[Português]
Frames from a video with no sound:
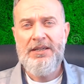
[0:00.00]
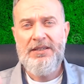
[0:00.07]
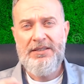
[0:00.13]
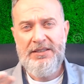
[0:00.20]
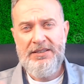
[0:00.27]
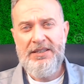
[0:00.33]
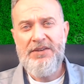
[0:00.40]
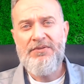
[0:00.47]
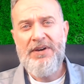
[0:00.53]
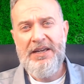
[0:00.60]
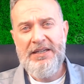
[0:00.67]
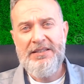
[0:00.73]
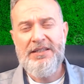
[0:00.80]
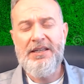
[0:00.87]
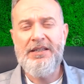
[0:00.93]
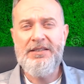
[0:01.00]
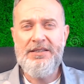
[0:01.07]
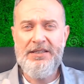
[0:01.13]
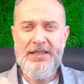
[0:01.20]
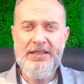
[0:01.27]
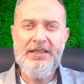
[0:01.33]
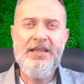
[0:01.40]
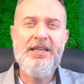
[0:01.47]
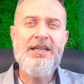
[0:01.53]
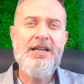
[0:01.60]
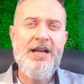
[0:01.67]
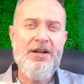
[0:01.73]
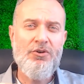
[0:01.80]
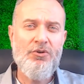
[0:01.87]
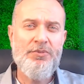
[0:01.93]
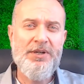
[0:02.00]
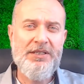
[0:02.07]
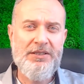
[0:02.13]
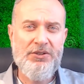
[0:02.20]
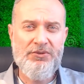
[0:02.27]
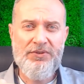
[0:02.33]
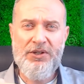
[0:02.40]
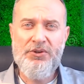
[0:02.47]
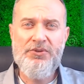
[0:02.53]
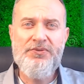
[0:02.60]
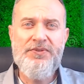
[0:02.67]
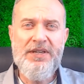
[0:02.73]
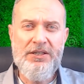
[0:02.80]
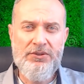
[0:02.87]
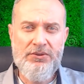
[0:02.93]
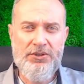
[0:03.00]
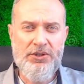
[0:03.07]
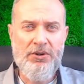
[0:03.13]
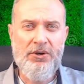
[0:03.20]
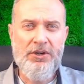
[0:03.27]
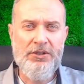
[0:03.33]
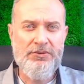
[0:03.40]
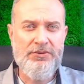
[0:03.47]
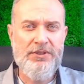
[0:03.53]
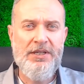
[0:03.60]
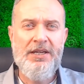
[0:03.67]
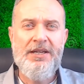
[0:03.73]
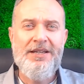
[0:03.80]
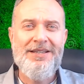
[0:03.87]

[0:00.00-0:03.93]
existem várias redes que têm a cobrança de valor fixo de royalties.